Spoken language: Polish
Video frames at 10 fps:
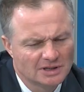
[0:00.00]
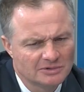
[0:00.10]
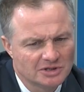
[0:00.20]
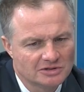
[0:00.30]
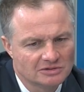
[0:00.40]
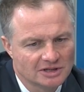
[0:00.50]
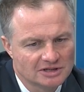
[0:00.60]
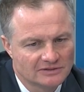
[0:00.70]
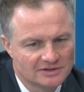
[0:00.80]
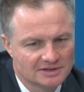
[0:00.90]
Nie, no myślę, że to nie
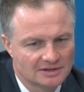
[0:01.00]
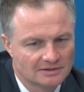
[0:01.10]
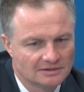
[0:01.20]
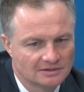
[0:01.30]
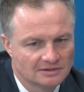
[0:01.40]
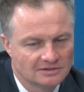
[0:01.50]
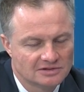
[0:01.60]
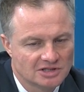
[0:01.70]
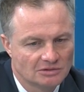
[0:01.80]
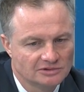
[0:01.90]
jest kwestia e,
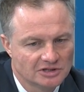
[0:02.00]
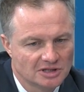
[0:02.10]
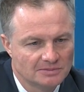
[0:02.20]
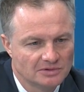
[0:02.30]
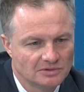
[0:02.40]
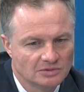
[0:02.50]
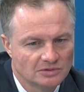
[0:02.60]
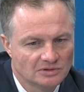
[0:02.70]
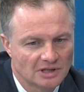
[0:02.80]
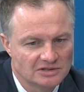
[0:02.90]
strzału na ślepo,
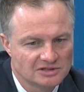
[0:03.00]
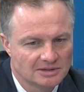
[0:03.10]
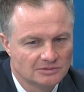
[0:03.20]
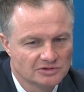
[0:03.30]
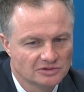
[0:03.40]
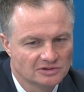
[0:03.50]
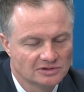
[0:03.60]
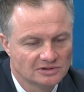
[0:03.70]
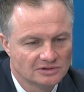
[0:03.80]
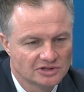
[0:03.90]
bo każdy
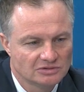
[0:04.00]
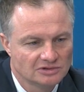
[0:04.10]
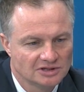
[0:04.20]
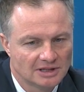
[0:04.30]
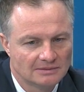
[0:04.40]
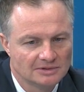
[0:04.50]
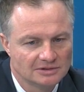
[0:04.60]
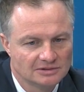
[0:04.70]
samorząd, e, szczególnie tam...